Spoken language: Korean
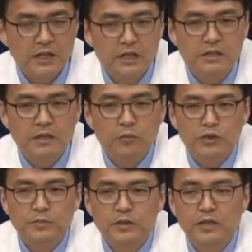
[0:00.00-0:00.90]
일 장
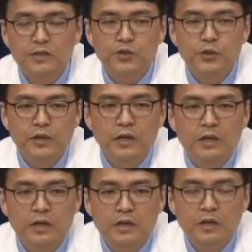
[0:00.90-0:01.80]
보시면
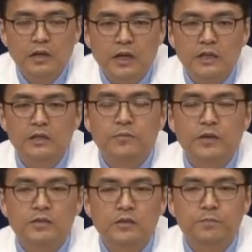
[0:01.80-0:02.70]
태초에
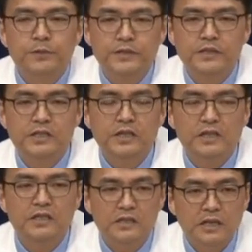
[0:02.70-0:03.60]
하나님께서 빛이
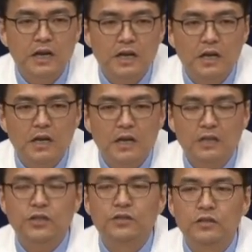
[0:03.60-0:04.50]
있으라
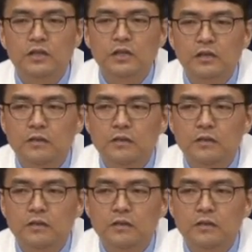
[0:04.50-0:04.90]
하셨더니